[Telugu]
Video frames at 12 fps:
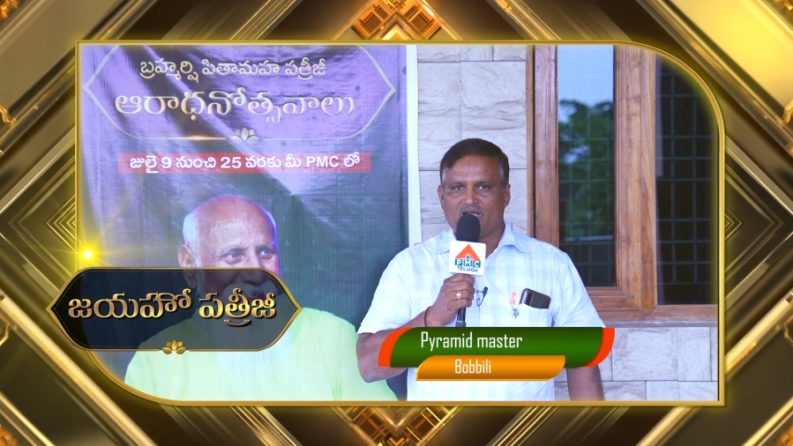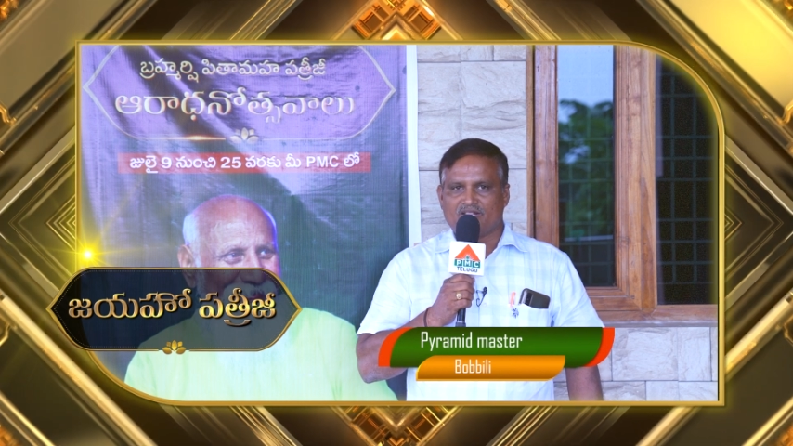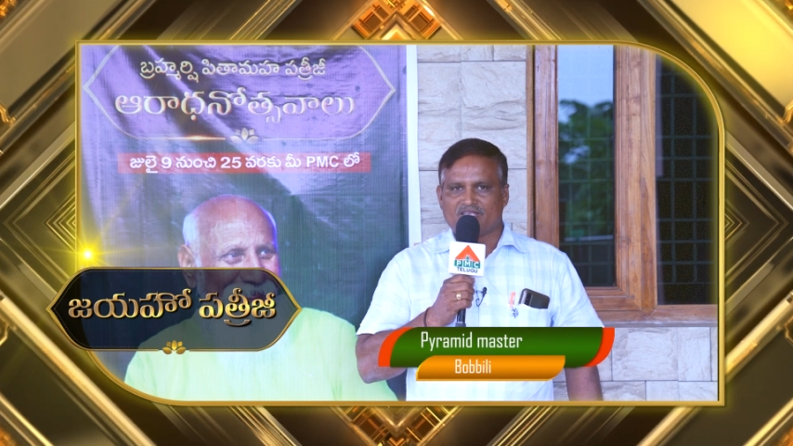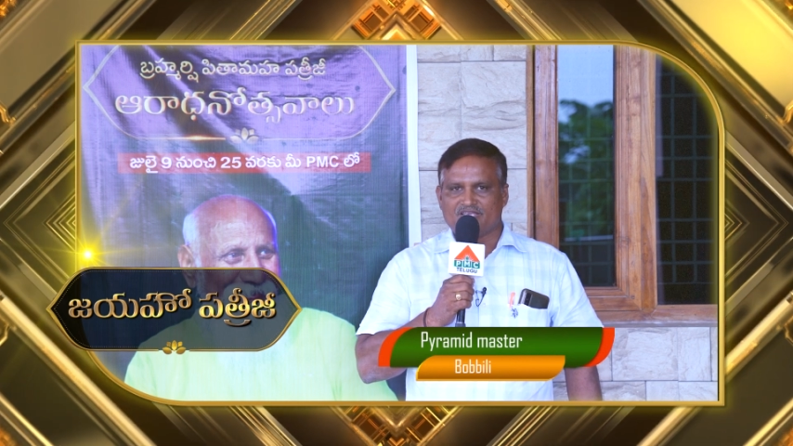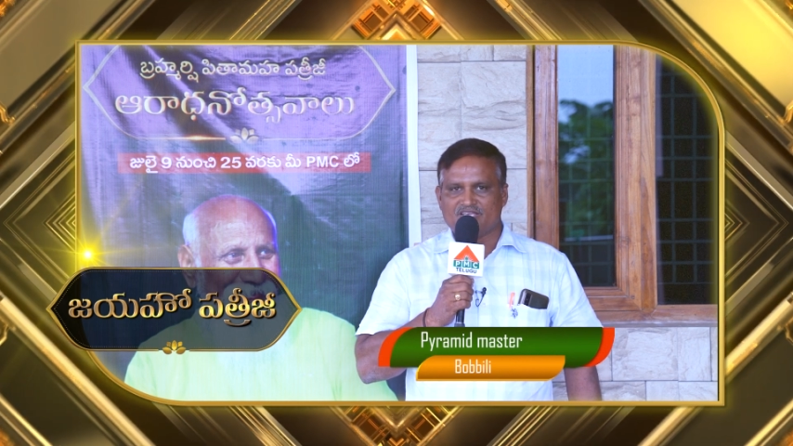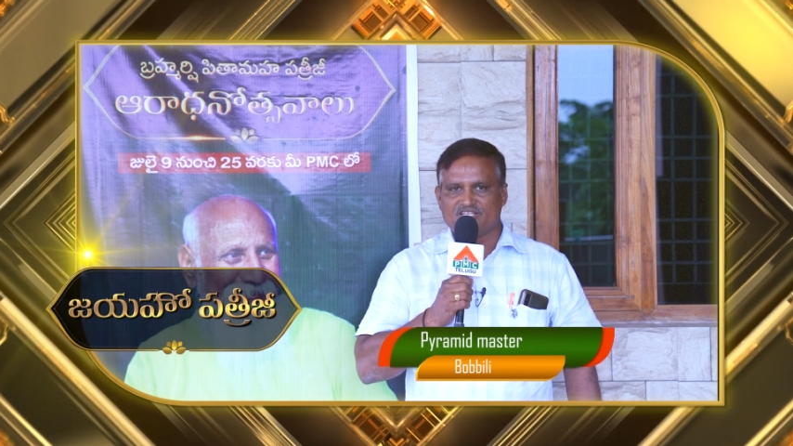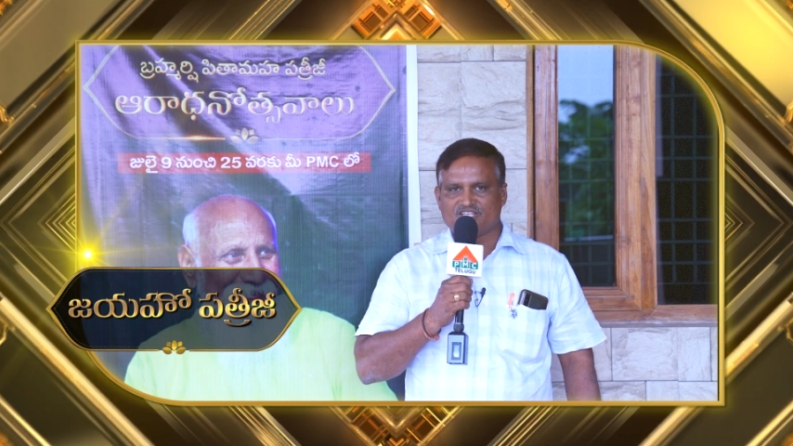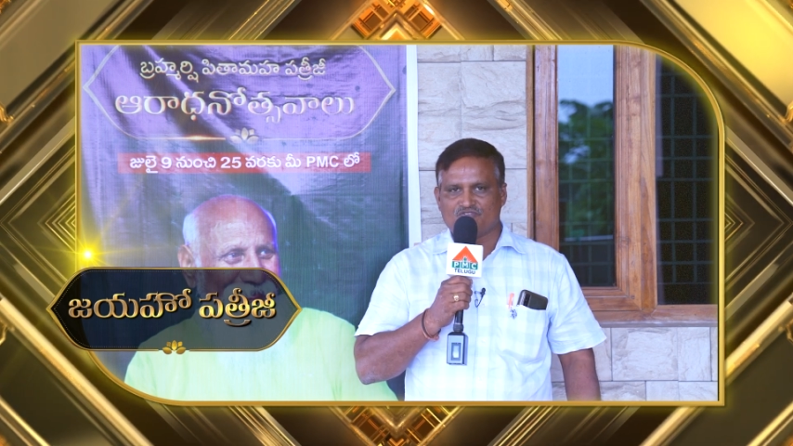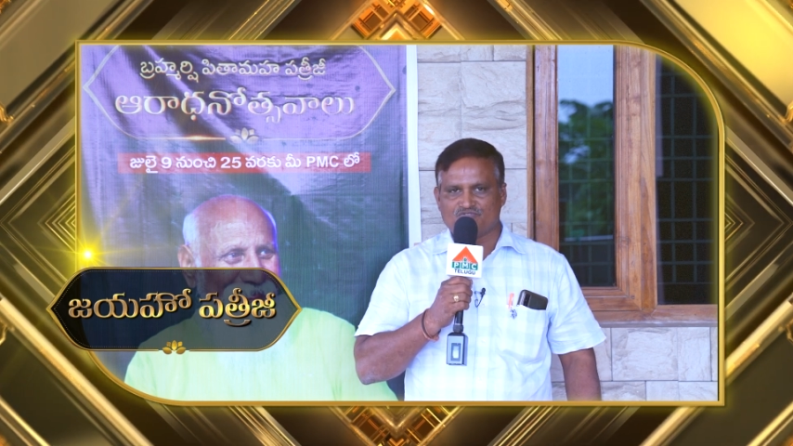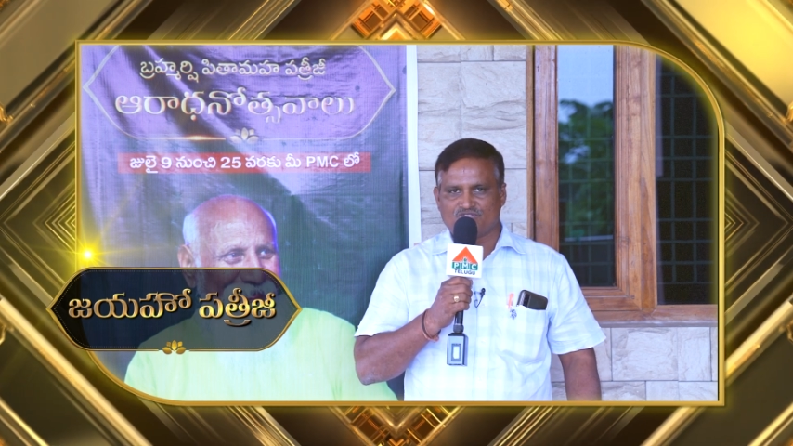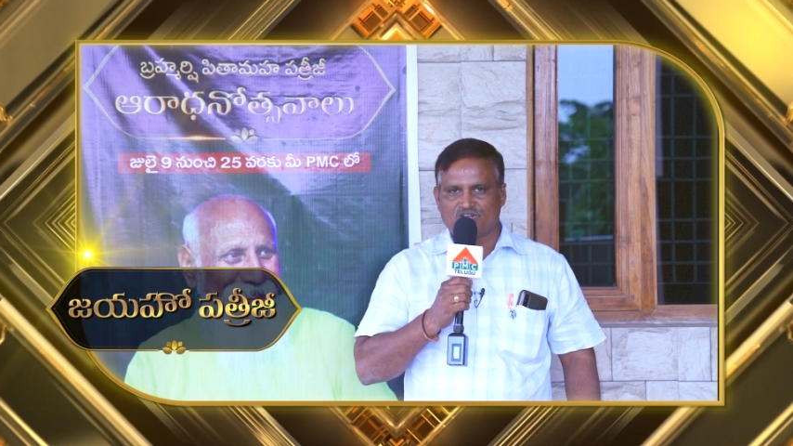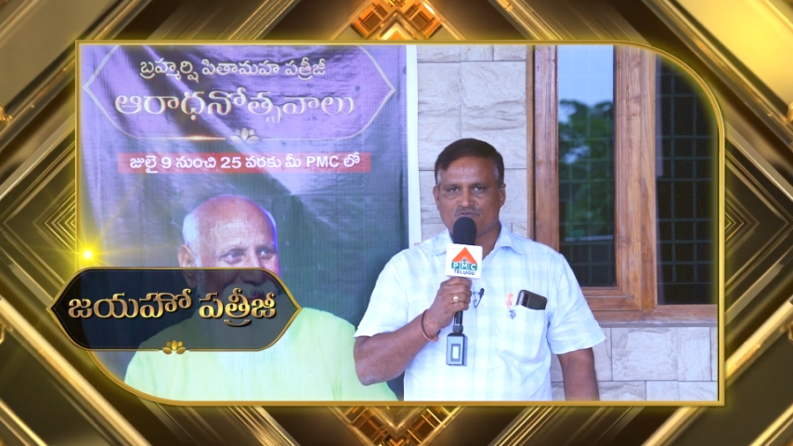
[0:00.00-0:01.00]
అయితే ఈ
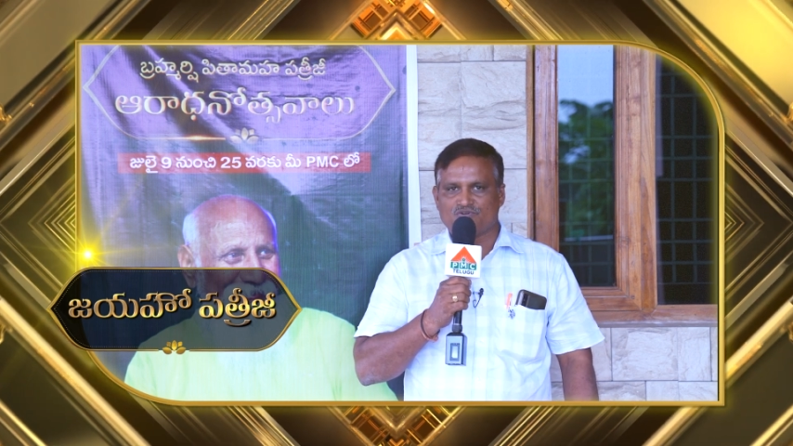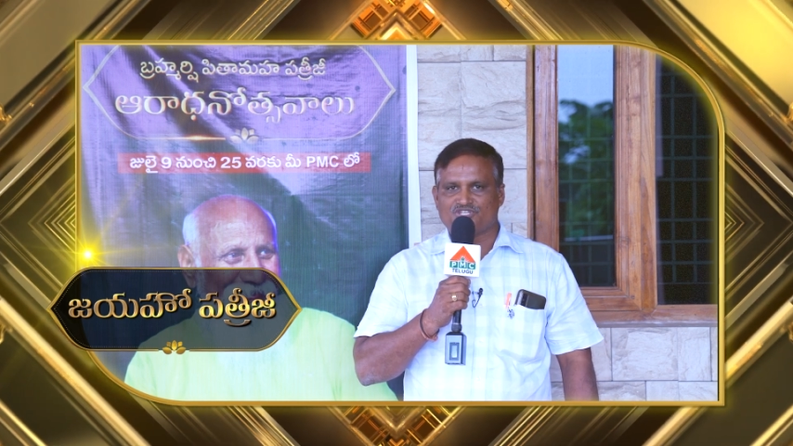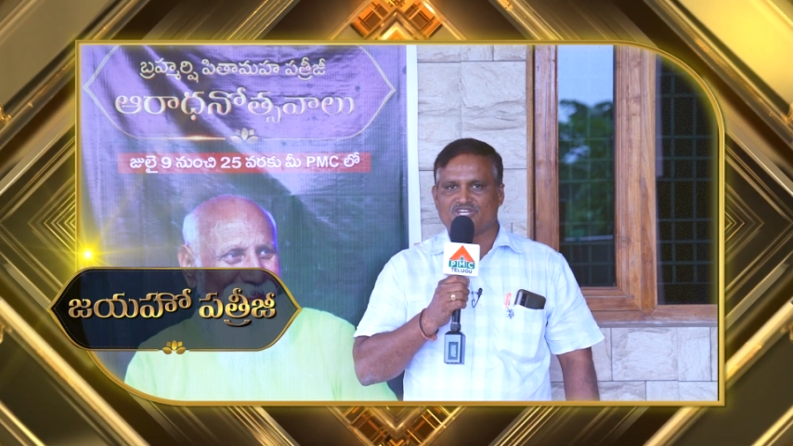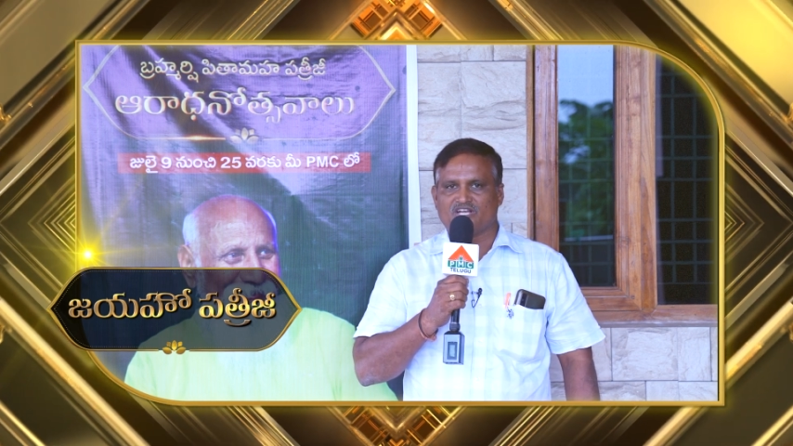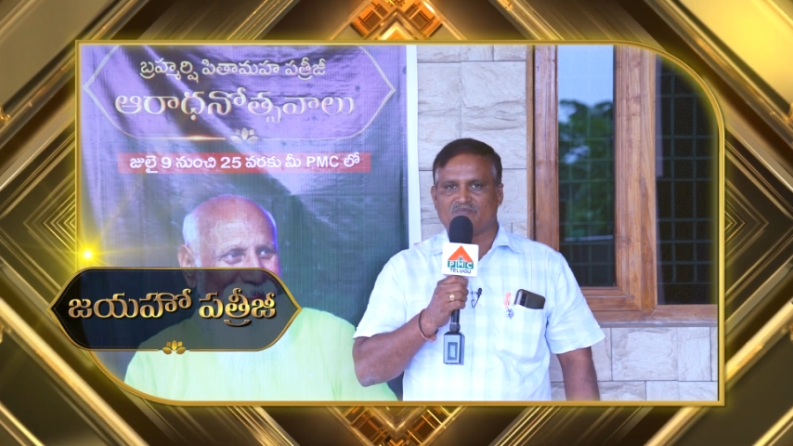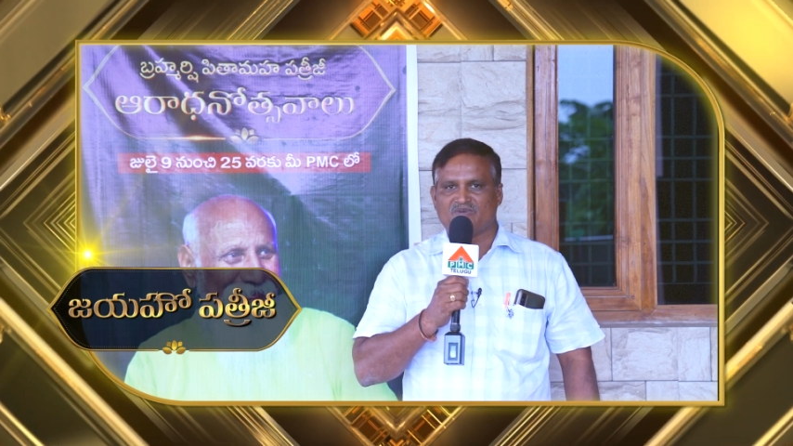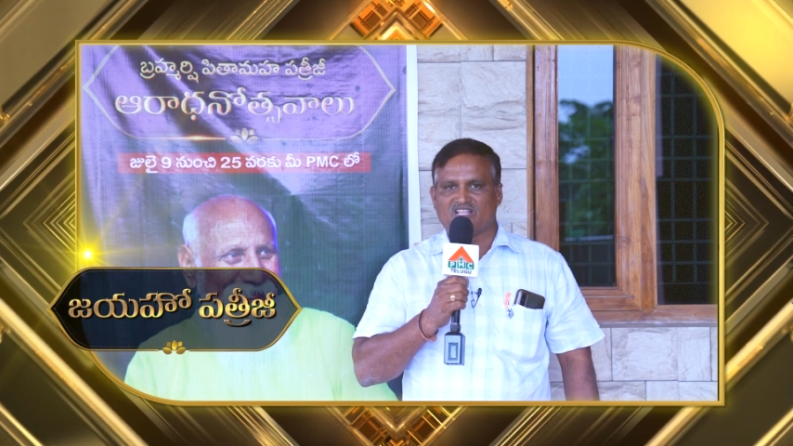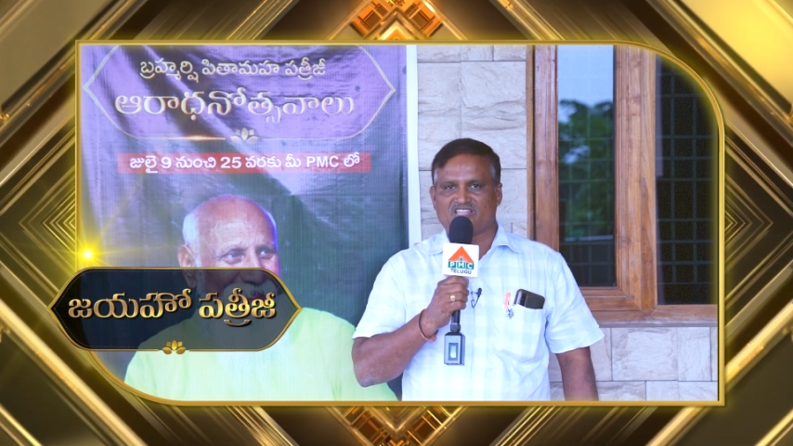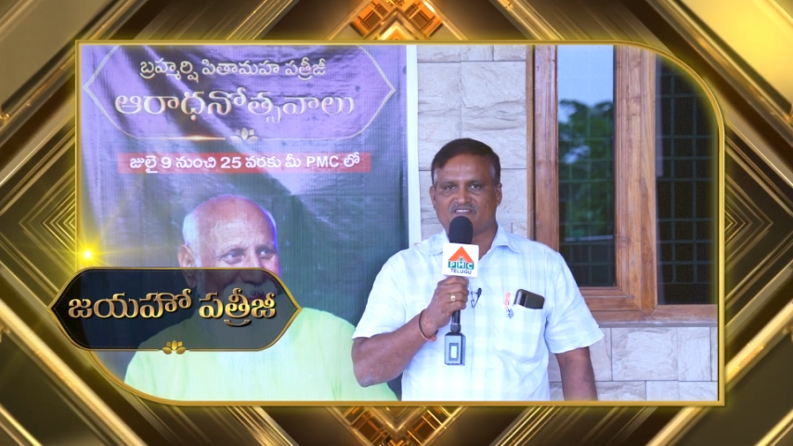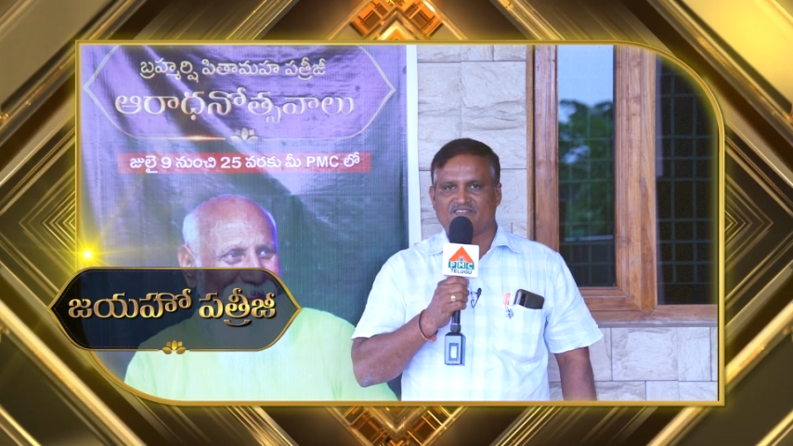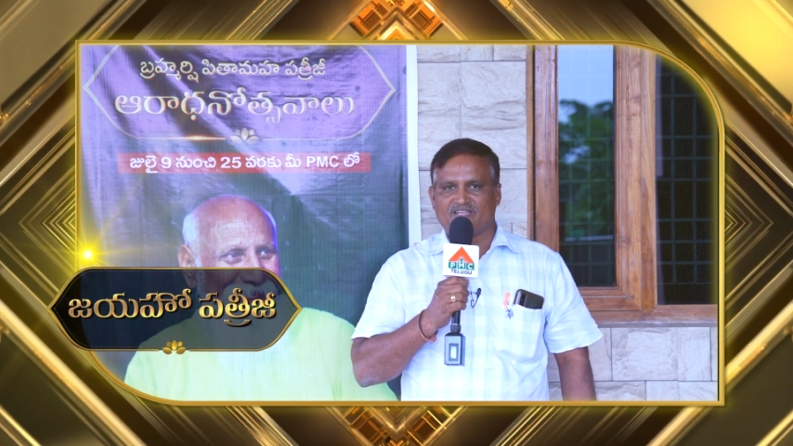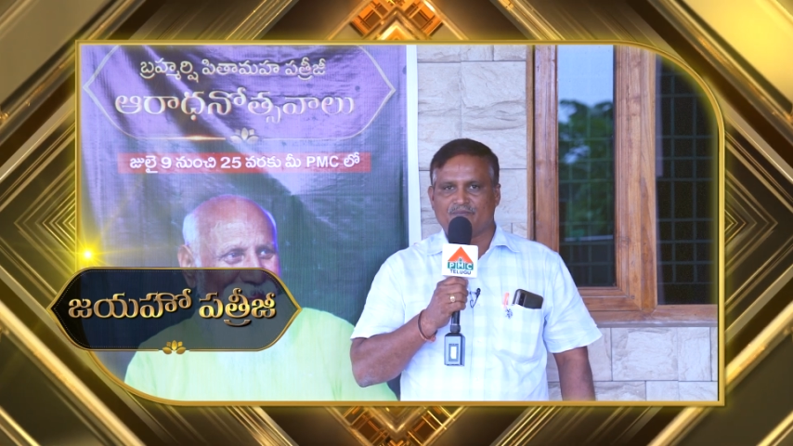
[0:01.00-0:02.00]
సంస్థలోకి వచ్చాక
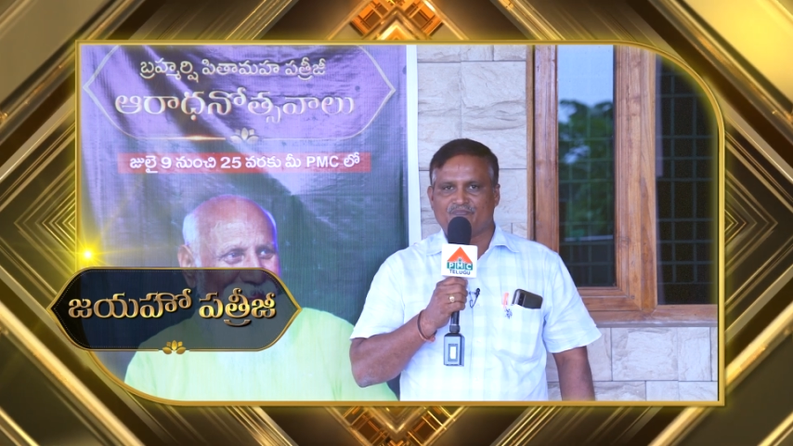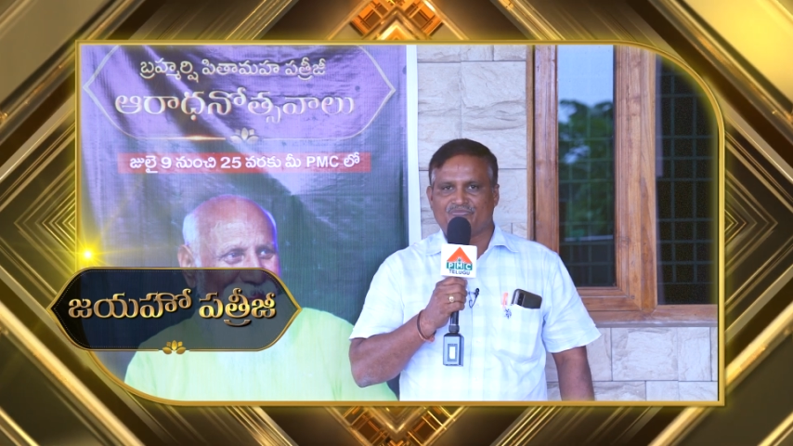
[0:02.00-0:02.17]
మాత్రమే